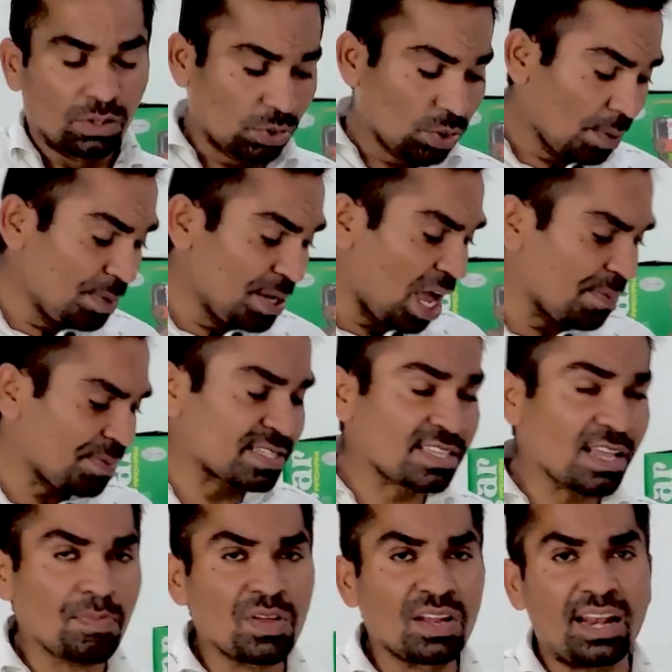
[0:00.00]
तो अभी आपके
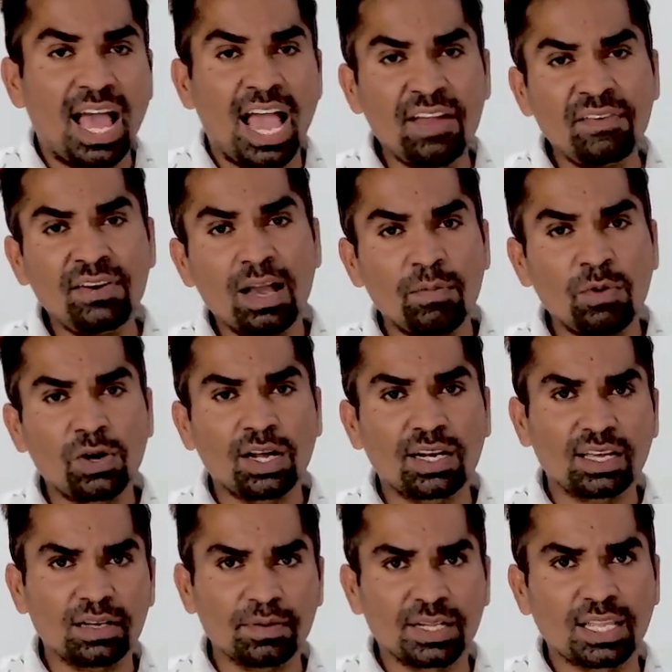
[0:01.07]
सामने लाइव डेमो
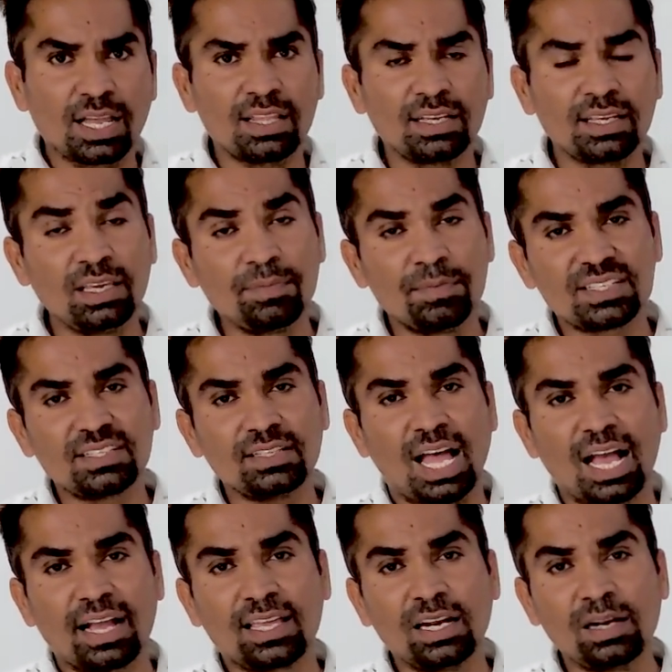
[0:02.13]
करके बता दें कि ये मशीन
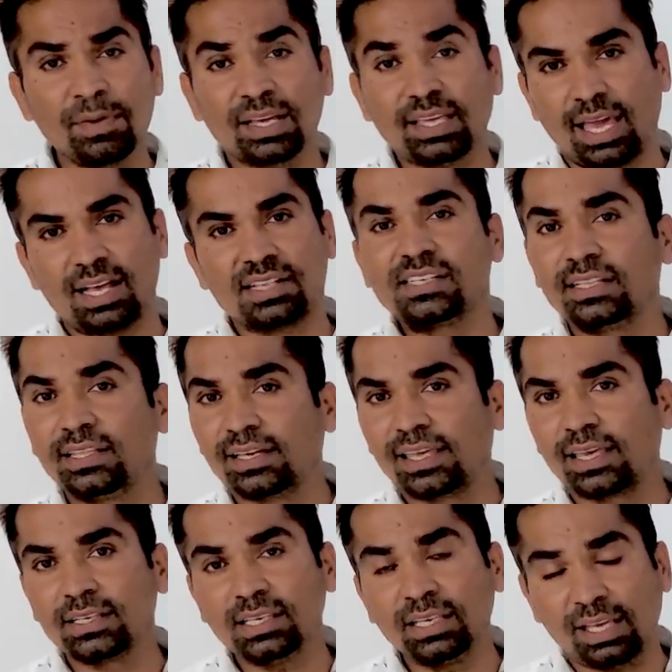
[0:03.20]
आखिर में कैसे
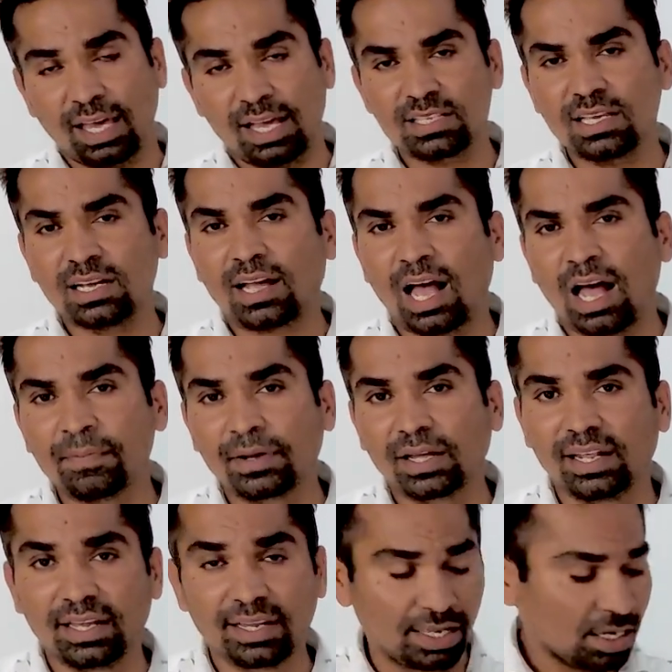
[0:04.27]
दिखेगी कैसे काम
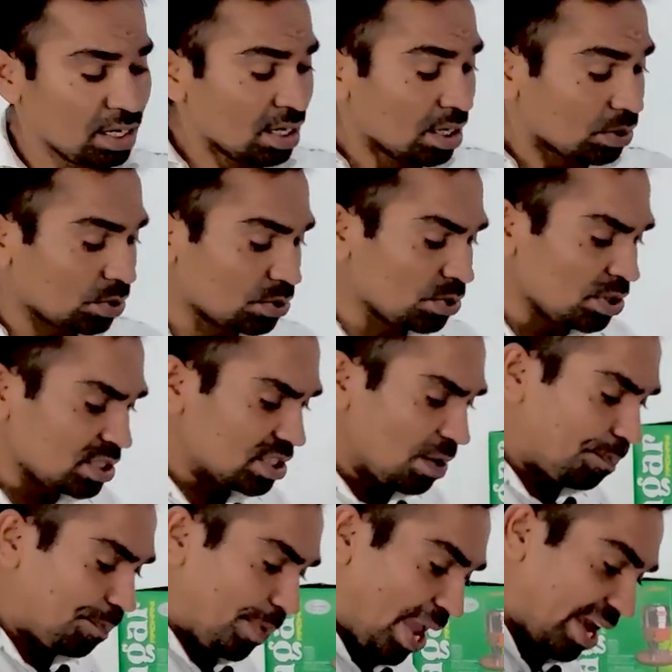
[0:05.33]
करेगी तो जो इसकी
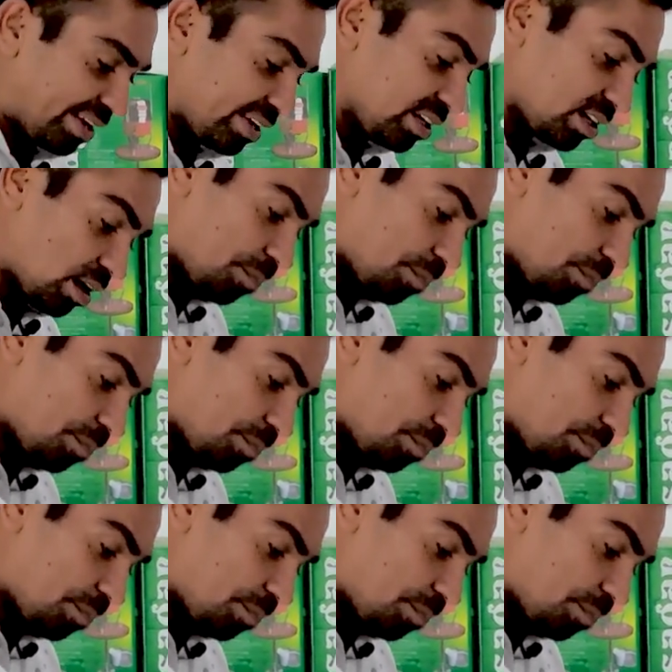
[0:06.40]
पैकिंग